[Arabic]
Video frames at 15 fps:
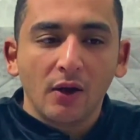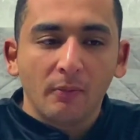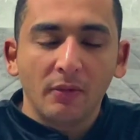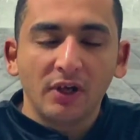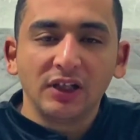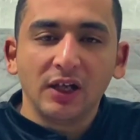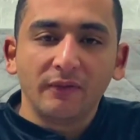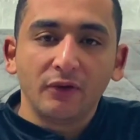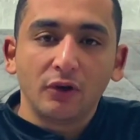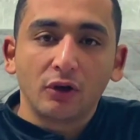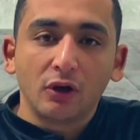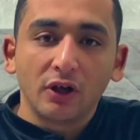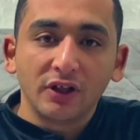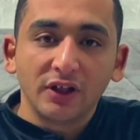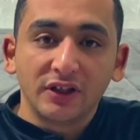بدأ في
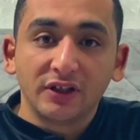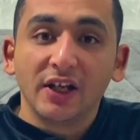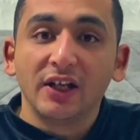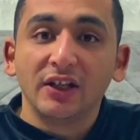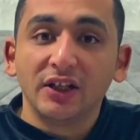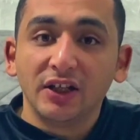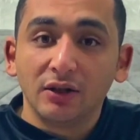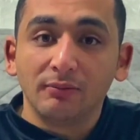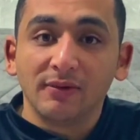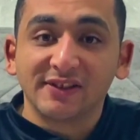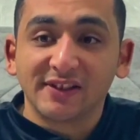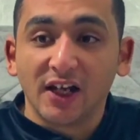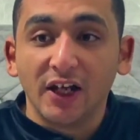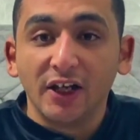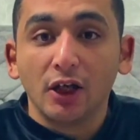القرن الثاني
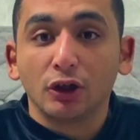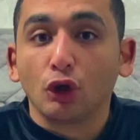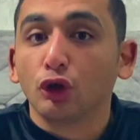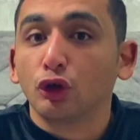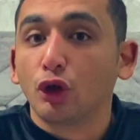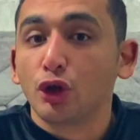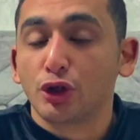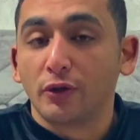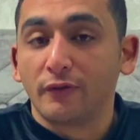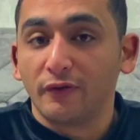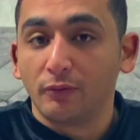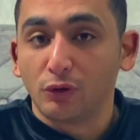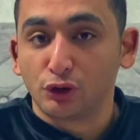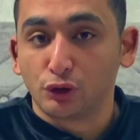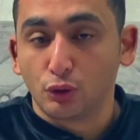المسيحية تنتشر
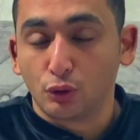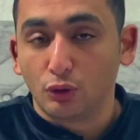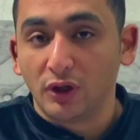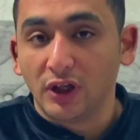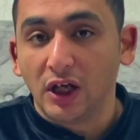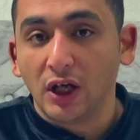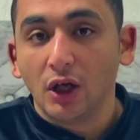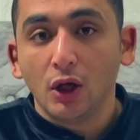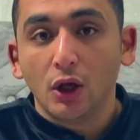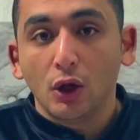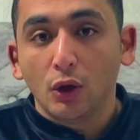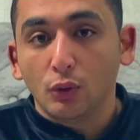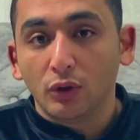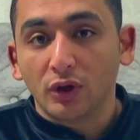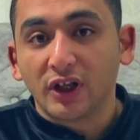في مصر كلها
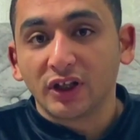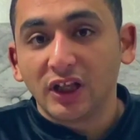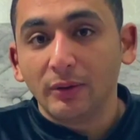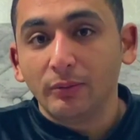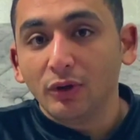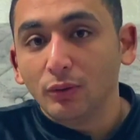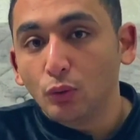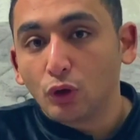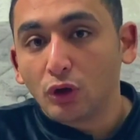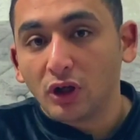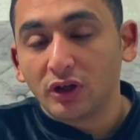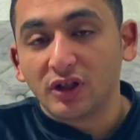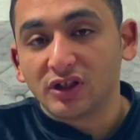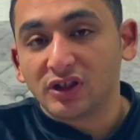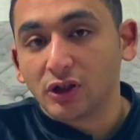والكتاب
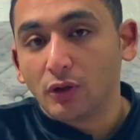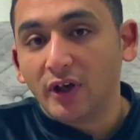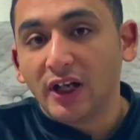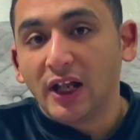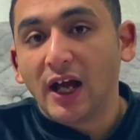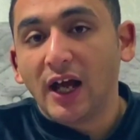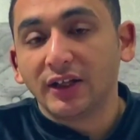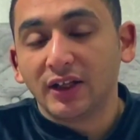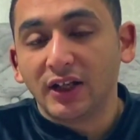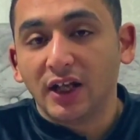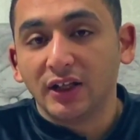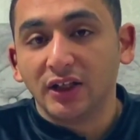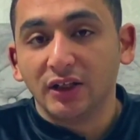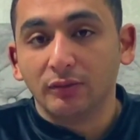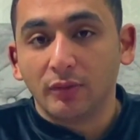المقدس سواء العهد
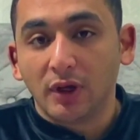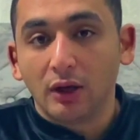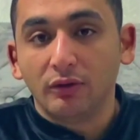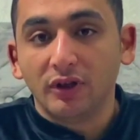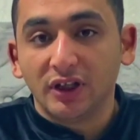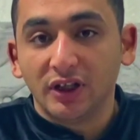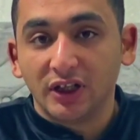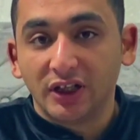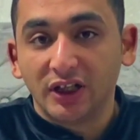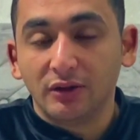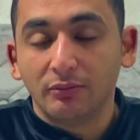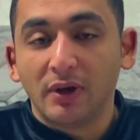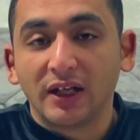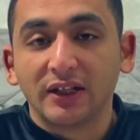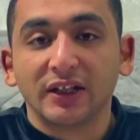القديم أو الإنجيل
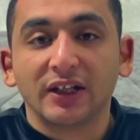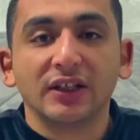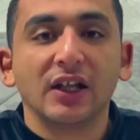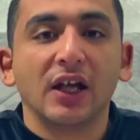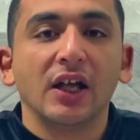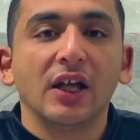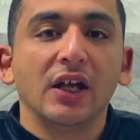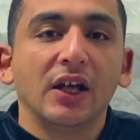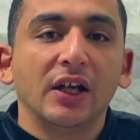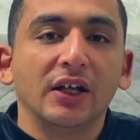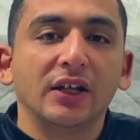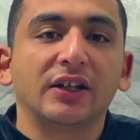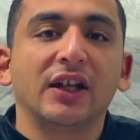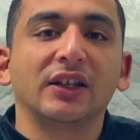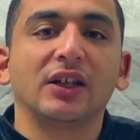بعد كده
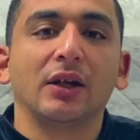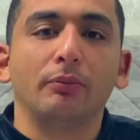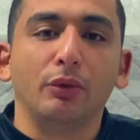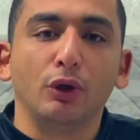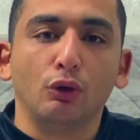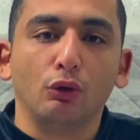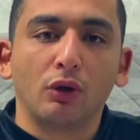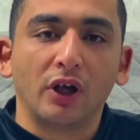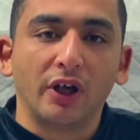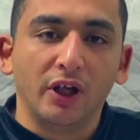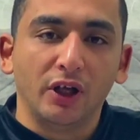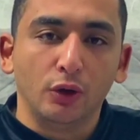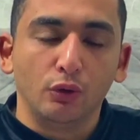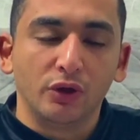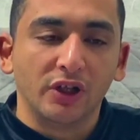اتكتب باللغة
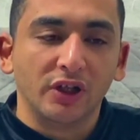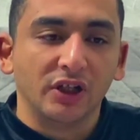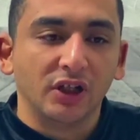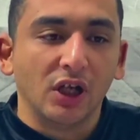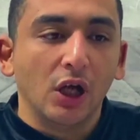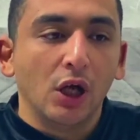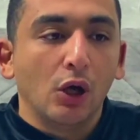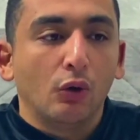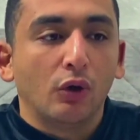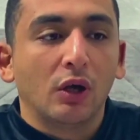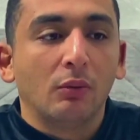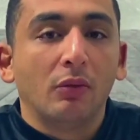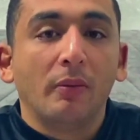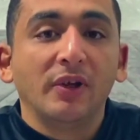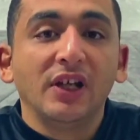اليونانية
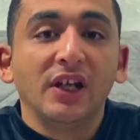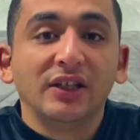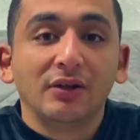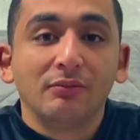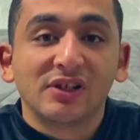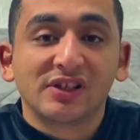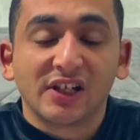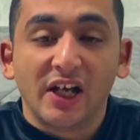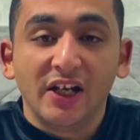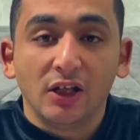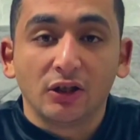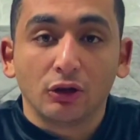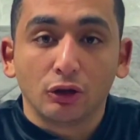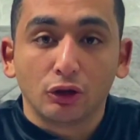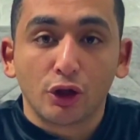ولما بدأت المسيحية
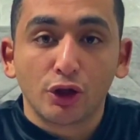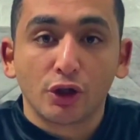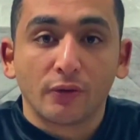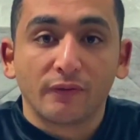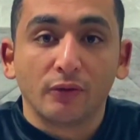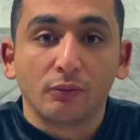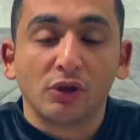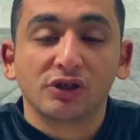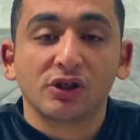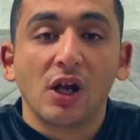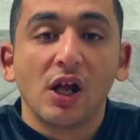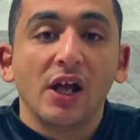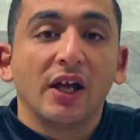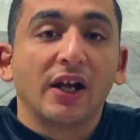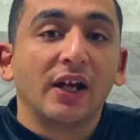تنتشر في مصر
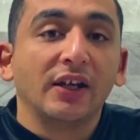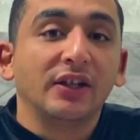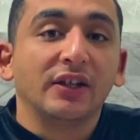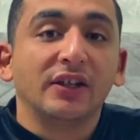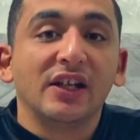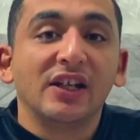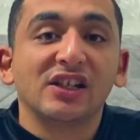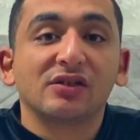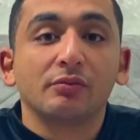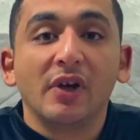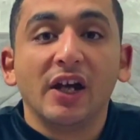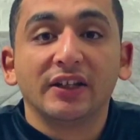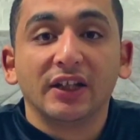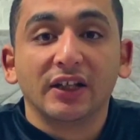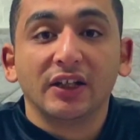كان الناس
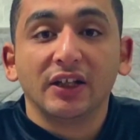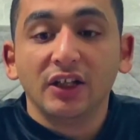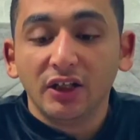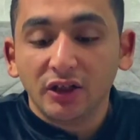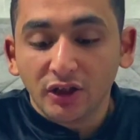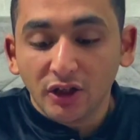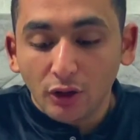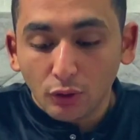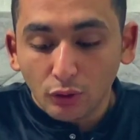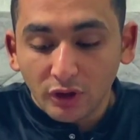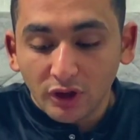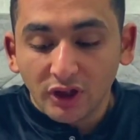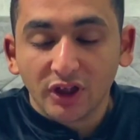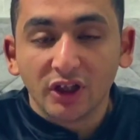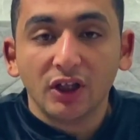محتاجين يقروا
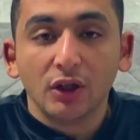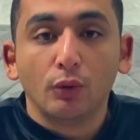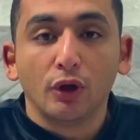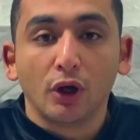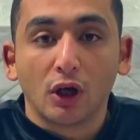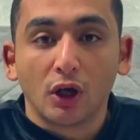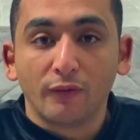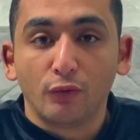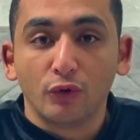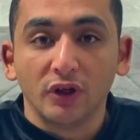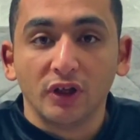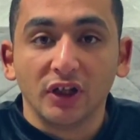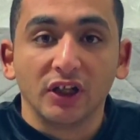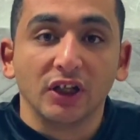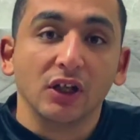الإنجيل ويعرفوا
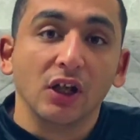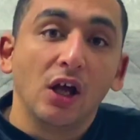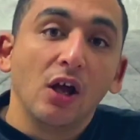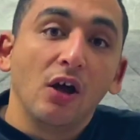الإنجيل